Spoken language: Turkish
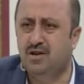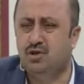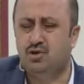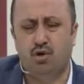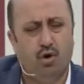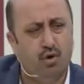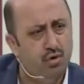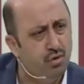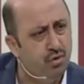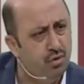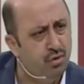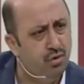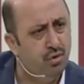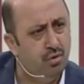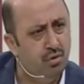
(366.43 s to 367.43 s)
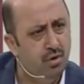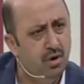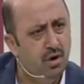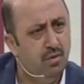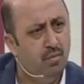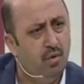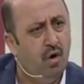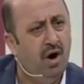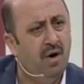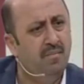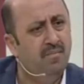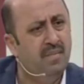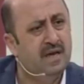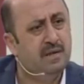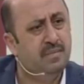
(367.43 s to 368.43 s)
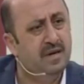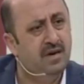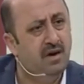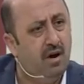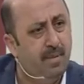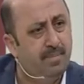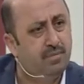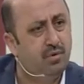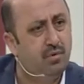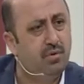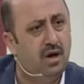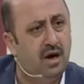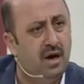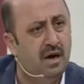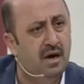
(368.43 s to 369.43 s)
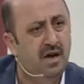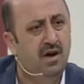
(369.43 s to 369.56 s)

torunu Muhammed bin Abdullah